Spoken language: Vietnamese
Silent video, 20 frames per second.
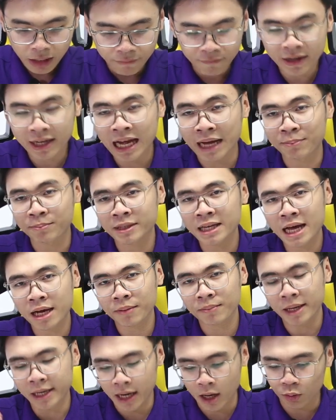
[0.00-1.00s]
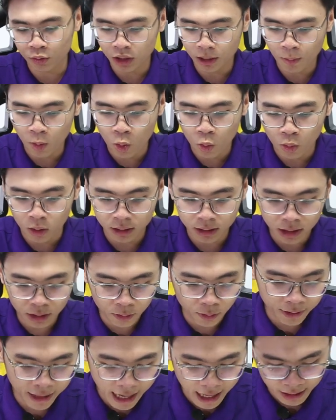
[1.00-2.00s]
về cảm giác ban đầu thì bộ nguồn tương
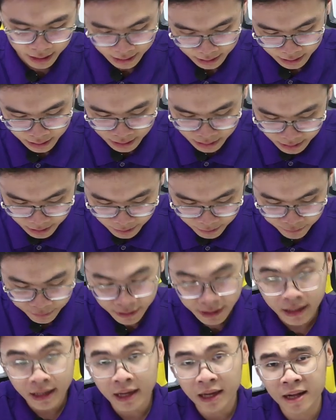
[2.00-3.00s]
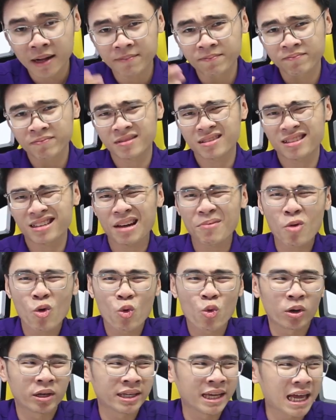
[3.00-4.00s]
đối nặng vì uh, các bộ
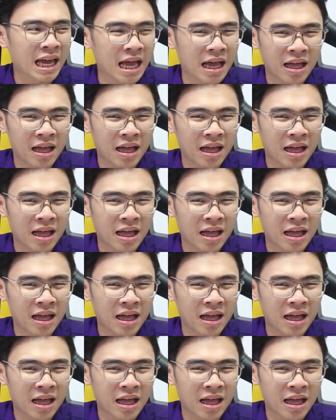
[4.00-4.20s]
nguồn nhẹ